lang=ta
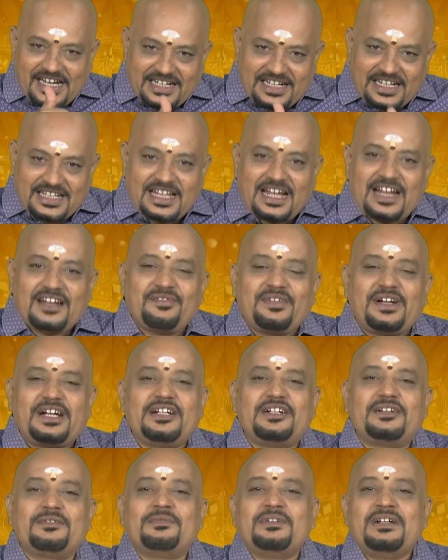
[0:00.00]
என்னதான்
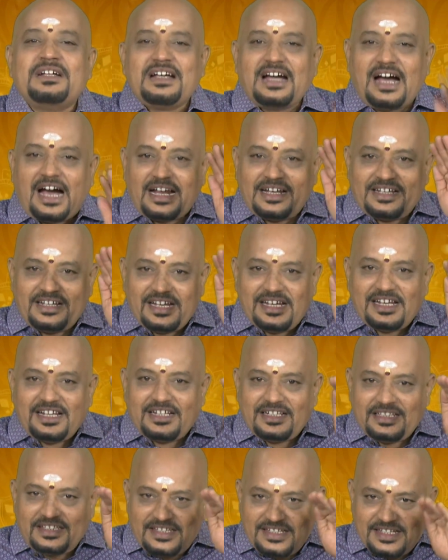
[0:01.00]
வேண்டும்
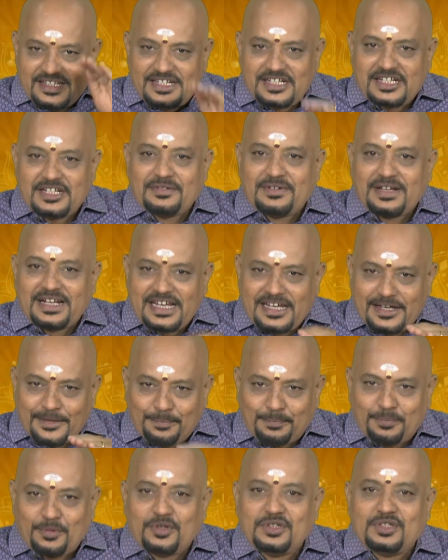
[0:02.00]
அன்றிலிருந்து இன்று வரை
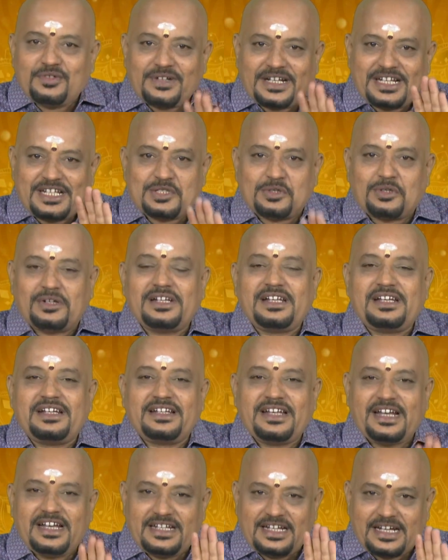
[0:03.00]
எப்போது வரை
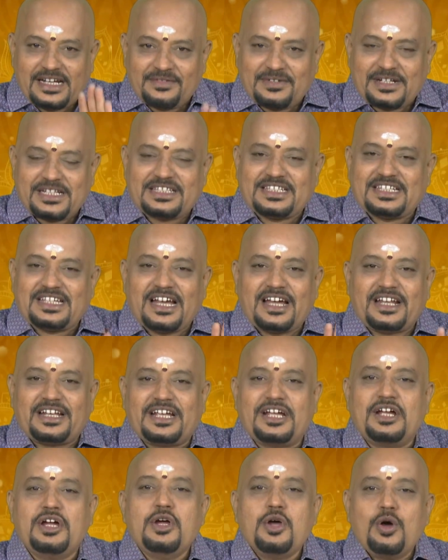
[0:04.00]
சொல்கின்றேன்
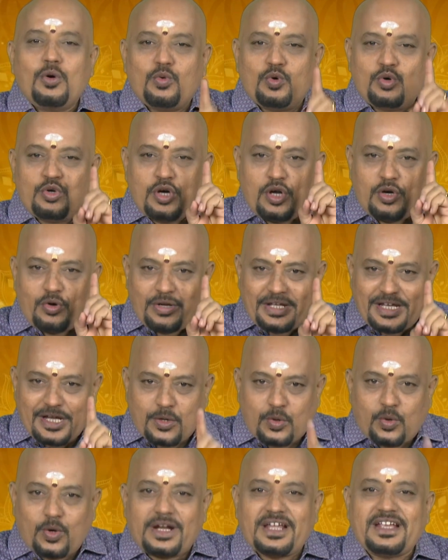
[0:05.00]
இளவரசியாரே உங்களுடைய
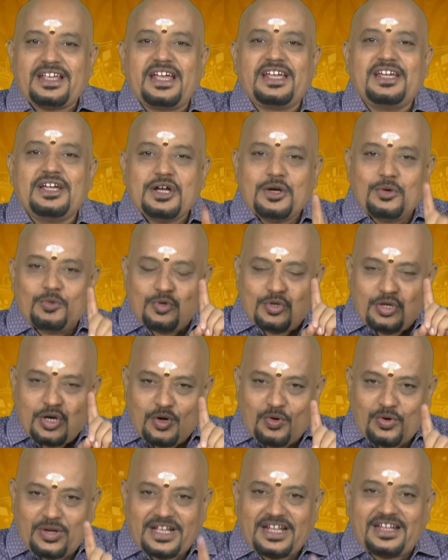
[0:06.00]
கொடையை
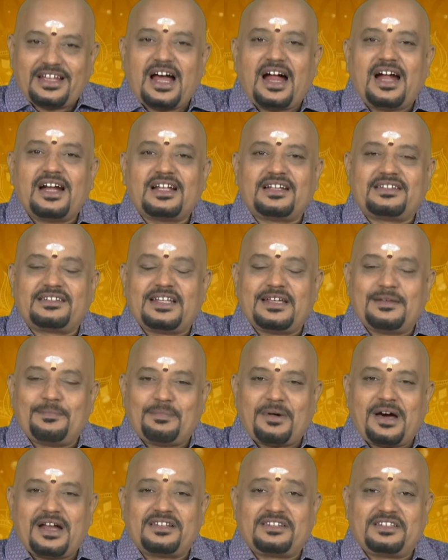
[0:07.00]
உங்களுடைய தானத்தை
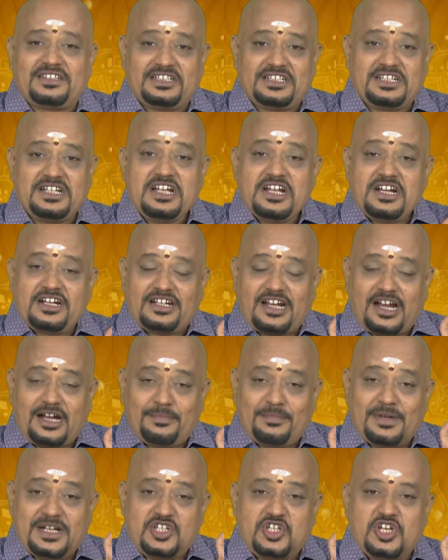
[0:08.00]
பார்த்து நான்
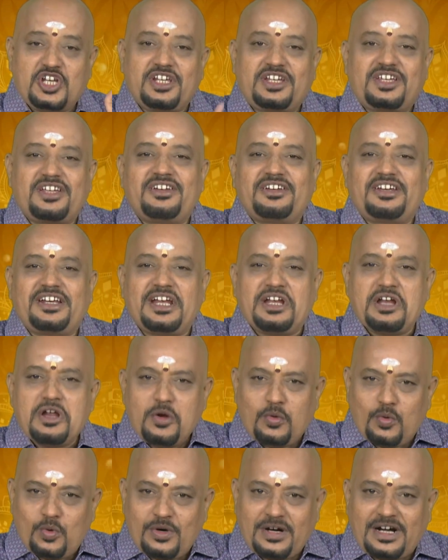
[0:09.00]
மெச்சிக்கின்றேன்
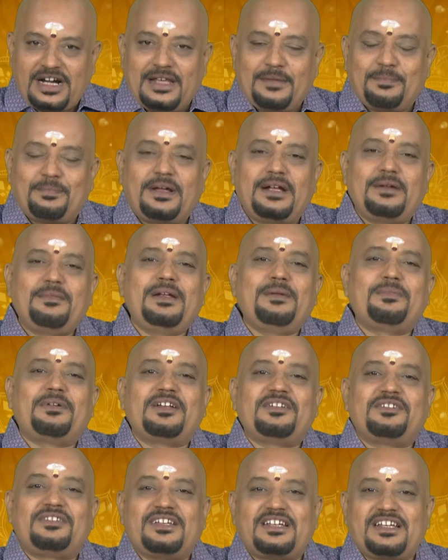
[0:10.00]
உங்களை
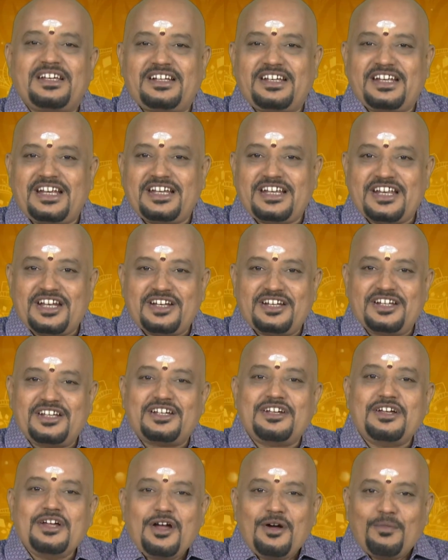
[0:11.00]
பெருமைப்படுத்துகின்றேன் என்று
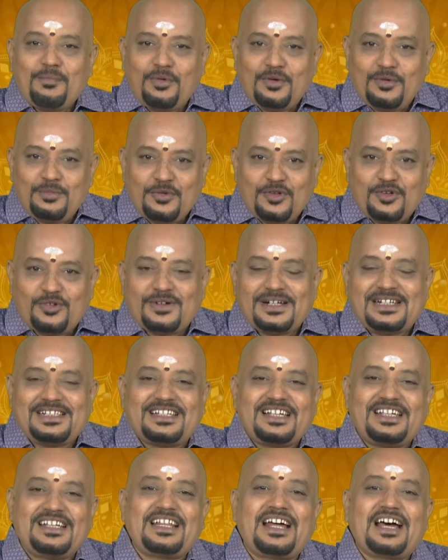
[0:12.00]
புன்முறுவல்
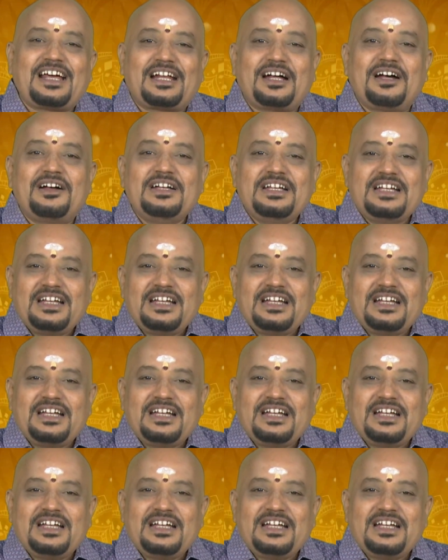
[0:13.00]
செய்தாராம்